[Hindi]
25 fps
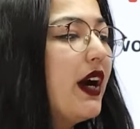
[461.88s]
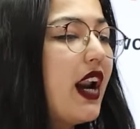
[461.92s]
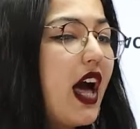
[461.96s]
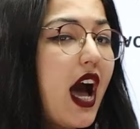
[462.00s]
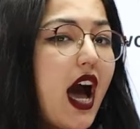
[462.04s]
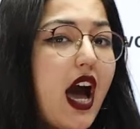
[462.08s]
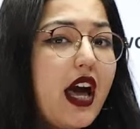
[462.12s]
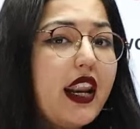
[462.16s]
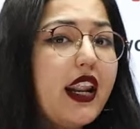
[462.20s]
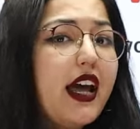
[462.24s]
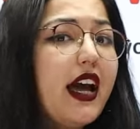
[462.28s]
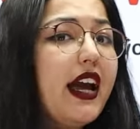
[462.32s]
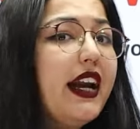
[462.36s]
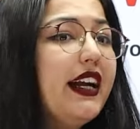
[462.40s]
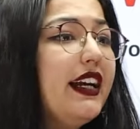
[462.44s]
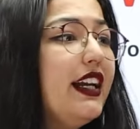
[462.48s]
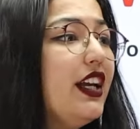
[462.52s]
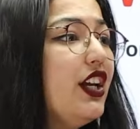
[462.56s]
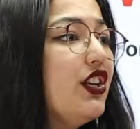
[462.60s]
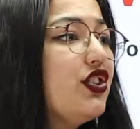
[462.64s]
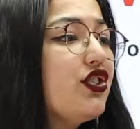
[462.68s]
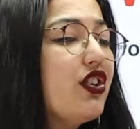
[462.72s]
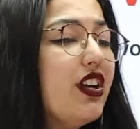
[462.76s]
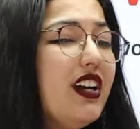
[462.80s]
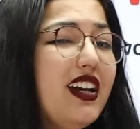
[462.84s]
पढ़ा रहा है
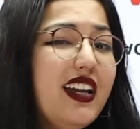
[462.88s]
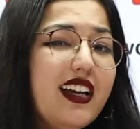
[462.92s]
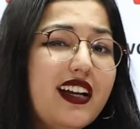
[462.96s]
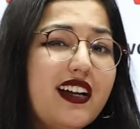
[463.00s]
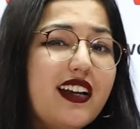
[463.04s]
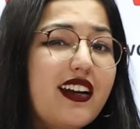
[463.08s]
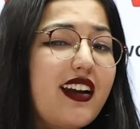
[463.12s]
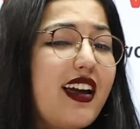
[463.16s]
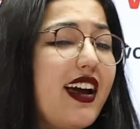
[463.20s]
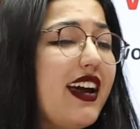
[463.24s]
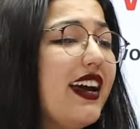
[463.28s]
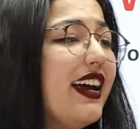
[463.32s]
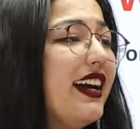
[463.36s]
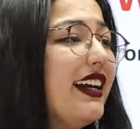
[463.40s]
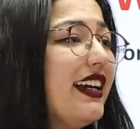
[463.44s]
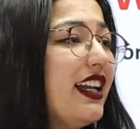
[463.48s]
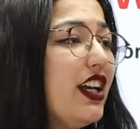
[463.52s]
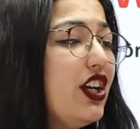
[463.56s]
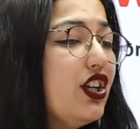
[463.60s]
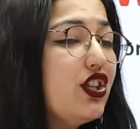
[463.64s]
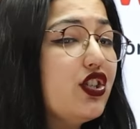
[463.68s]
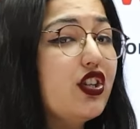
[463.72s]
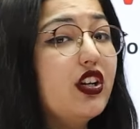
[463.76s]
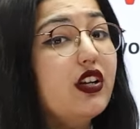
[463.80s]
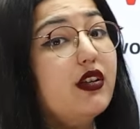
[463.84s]
टीचर लिख रहा है या
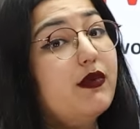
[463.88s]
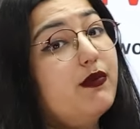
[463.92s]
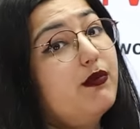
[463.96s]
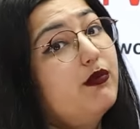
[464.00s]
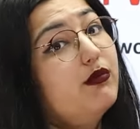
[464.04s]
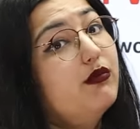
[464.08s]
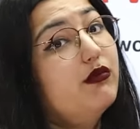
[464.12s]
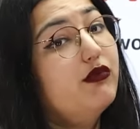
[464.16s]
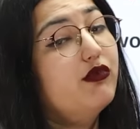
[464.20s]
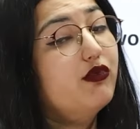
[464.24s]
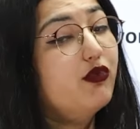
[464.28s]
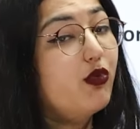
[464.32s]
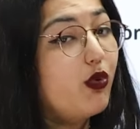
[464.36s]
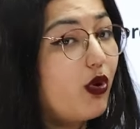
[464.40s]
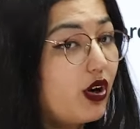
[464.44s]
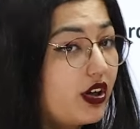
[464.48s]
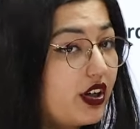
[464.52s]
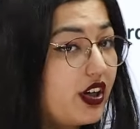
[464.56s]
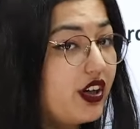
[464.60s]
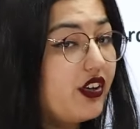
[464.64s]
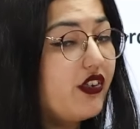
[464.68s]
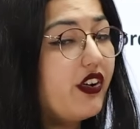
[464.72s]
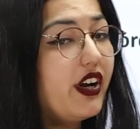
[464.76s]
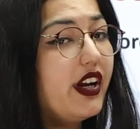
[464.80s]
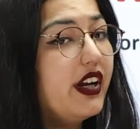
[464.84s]
टीचर
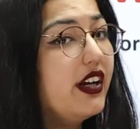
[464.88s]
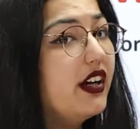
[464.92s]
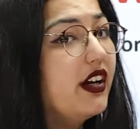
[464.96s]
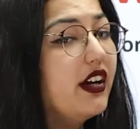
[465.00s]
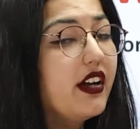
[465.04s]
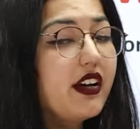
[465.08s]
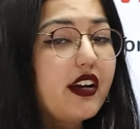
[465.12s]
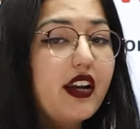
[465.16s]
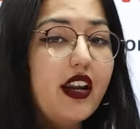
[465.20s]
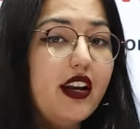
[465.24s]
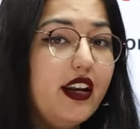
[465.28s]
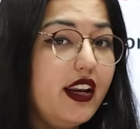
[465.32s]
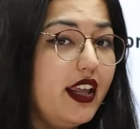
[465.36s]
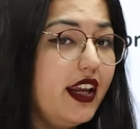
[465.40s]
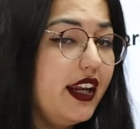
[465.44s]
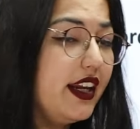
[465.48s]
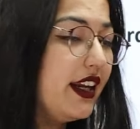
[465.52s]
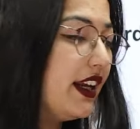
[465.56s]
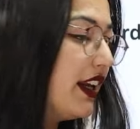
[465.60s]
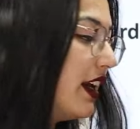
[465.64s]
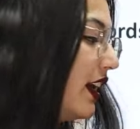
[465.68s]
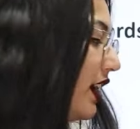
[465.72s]
वाटर ड्रिंक कर रहा है नहीं